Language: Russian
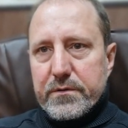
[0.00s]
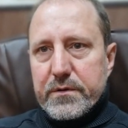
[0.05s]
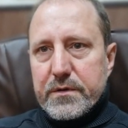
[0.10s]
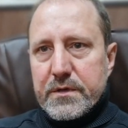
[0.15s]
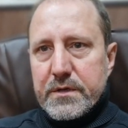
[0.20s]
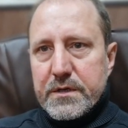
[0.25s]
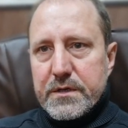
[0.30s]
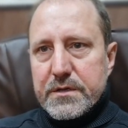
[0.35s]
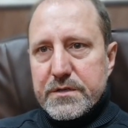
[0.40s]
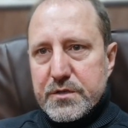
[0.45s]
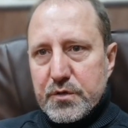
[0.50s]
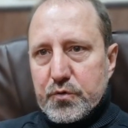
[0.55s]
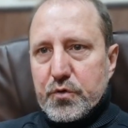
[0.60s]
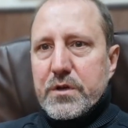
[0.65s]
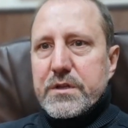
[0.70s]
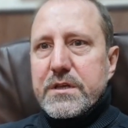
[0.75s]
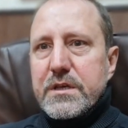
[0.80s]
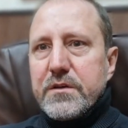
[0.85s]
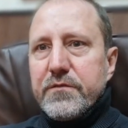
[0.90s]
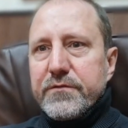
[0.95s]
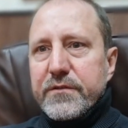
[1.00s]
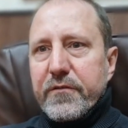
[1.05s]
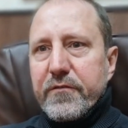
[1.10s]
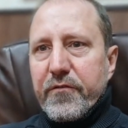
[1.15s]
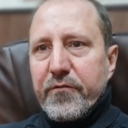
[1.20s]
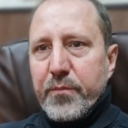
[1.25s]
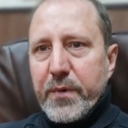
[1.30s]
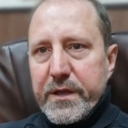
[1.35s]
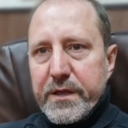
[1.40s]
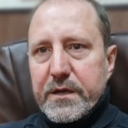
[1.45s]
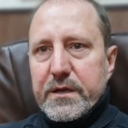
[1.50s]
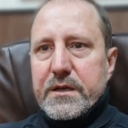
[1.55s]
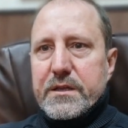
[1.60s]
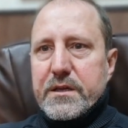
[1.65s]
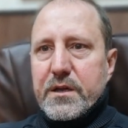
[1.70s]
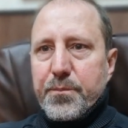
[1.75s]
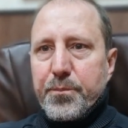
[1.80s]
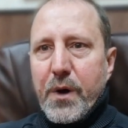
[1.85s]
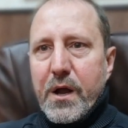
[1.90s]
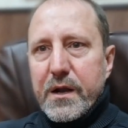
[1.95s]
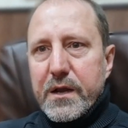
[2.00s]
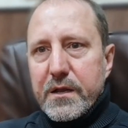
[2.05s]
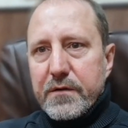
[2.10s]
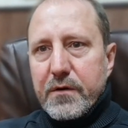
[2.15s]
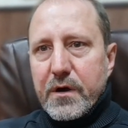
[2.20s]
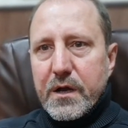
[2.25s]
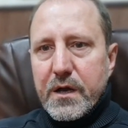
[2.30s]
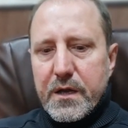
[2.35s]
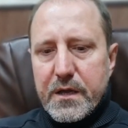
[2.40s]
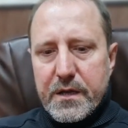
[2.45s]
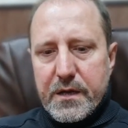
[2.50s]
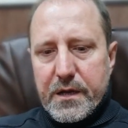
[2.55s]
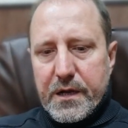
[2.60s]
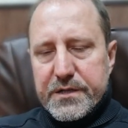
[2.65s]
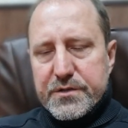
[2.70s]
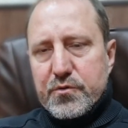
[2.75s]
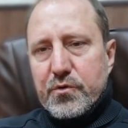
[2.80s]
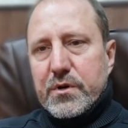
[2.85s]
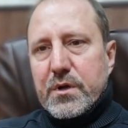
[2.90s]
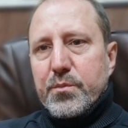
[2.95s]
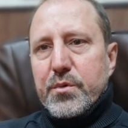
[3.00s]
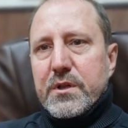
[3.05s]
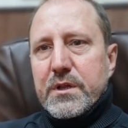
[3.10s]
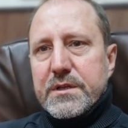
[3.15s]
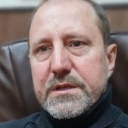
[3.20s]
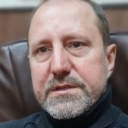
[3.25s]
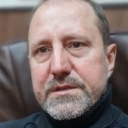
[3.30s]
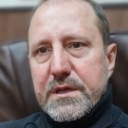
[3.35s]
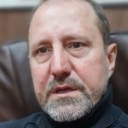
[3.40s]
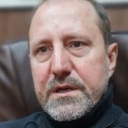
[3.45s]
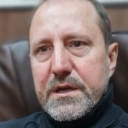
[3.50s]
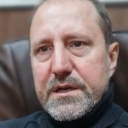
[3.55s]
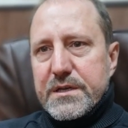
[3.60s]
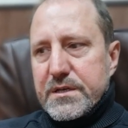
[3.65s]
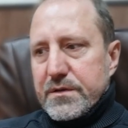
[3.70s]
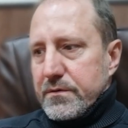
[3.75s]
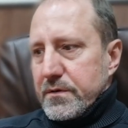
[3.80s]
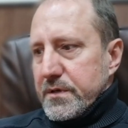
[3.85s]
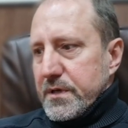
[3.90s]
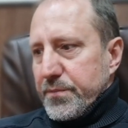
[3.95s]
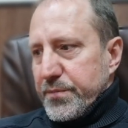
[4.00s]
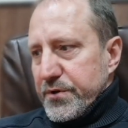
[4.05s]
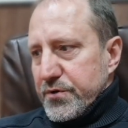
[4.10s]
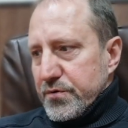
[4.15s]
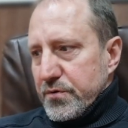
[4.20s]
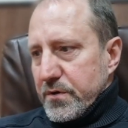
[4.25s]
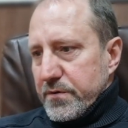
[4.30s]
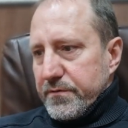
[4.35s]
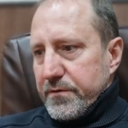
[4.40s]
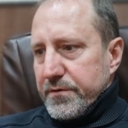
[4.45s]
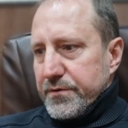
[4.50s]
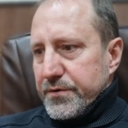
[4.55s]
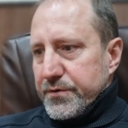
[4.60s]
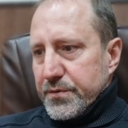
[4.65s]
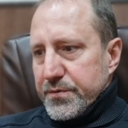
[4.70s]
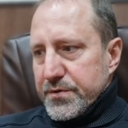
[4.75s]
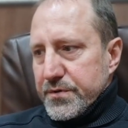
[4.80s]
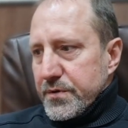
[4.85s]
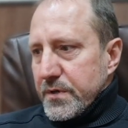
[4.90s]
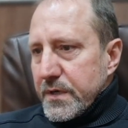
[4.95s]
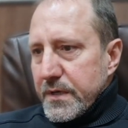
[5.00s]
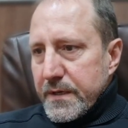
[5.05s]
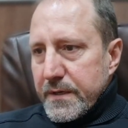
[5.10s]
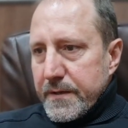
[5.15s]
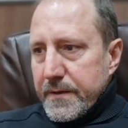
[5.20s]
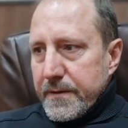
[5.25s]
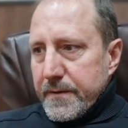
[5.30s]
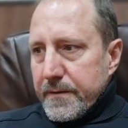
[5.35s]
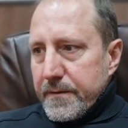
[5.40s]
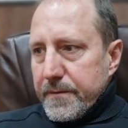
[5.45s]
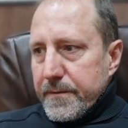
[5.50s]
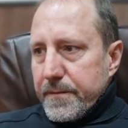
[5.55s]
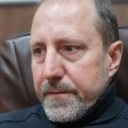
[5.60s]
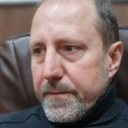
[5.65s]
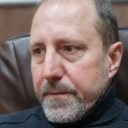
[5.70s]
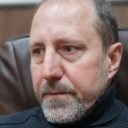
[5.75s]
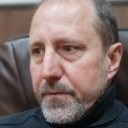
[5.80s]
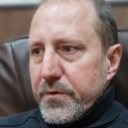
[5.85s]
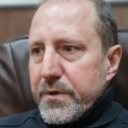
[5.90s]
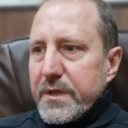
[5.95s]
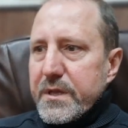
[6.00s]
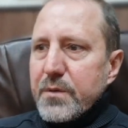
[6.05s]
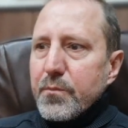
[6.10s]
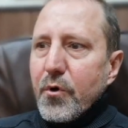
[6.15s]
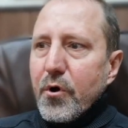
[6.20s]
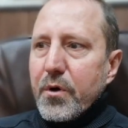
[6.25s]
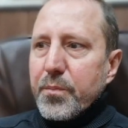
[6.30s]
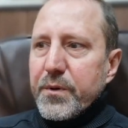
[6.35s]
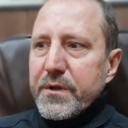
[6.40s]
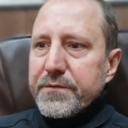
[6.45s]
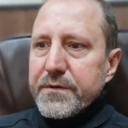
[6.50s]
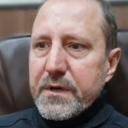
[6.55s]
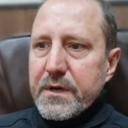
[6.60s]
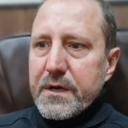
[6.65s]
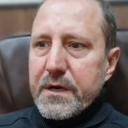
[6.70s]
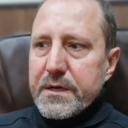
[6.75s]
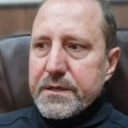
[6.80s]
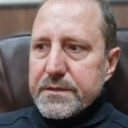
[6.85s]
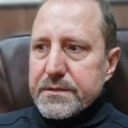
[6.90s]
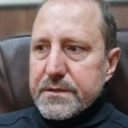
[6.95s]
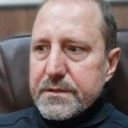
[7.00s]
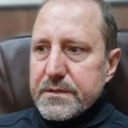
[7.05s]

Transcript: и ситуативного в моих этих порывах, а сколько было настоящего, я пришел к выводу о том, что ну, я не мог подвергать